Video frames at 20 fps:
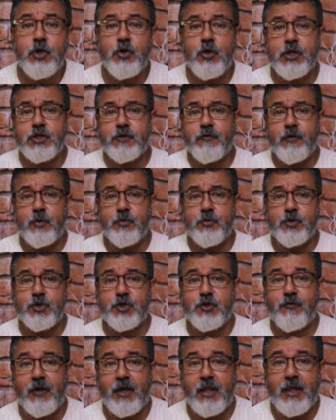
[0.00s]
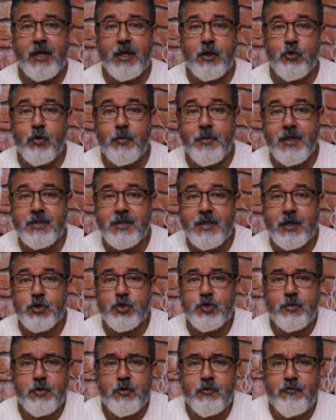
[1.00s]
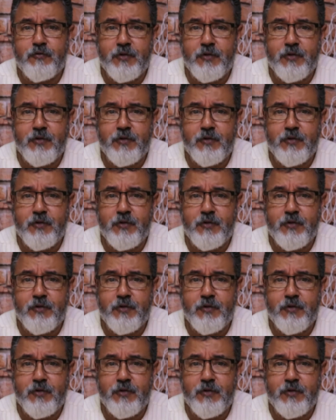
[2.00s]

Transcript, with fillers: E hoje vamos falar, comentar sobre um